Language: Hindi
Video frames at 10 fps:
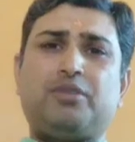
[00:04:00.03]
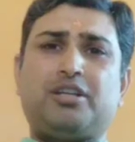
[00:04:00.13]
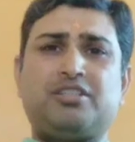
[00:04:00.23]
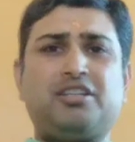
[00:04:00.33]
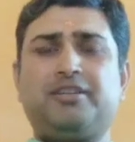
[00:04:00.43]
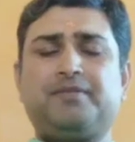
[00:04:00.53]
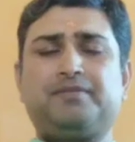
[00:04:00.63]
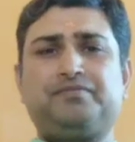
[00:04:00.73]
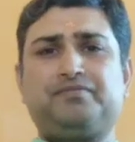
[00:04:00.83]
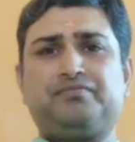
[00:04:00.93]
मैं ऐसे नहीं है
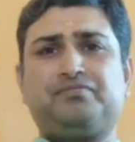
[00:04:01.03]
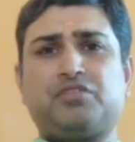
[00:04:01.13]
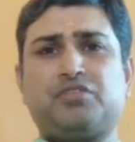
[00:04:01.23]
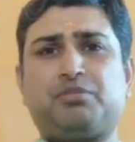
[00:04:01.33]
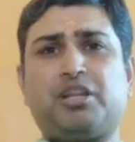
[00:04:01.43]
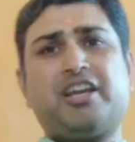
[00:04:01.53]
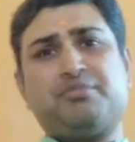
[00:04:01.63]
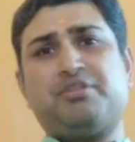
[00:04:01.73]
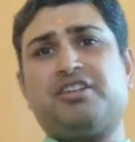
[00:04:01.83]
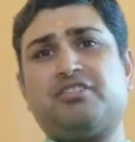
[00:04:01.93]
सब तरह के
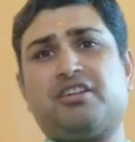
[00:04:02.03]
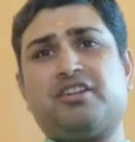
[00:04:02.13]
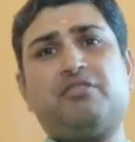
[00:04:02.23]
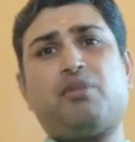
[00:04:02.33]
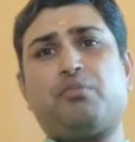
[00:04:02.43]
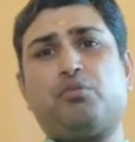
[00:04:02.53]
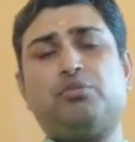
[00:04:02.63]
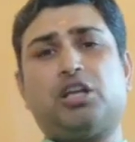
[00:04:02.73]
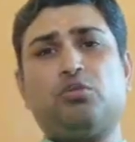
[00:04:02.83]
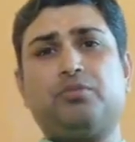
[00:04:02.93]
एक्सपीरियंस करके फिर आपको
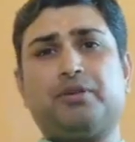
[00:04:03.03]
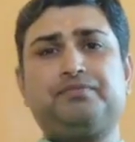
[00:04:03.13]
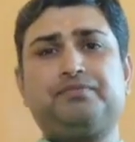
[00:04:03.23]
बता रहा हूँ मैं